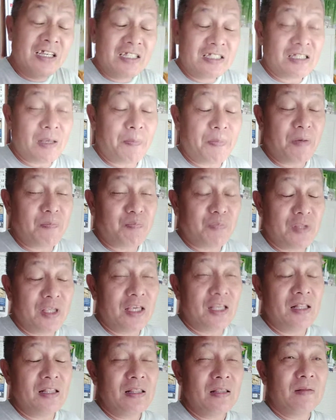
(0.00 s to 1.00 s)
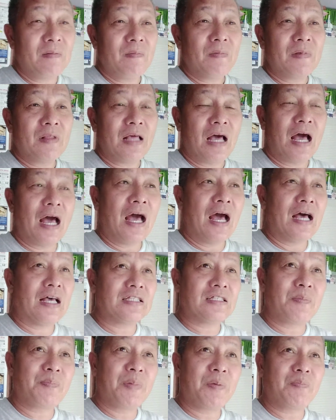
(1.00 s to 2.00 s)
Sa 15, uh, ah,
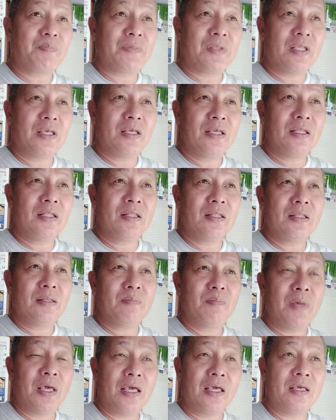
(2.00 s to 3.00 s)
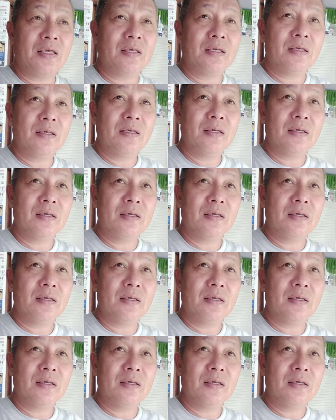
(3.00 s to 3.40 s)
sa 15 May,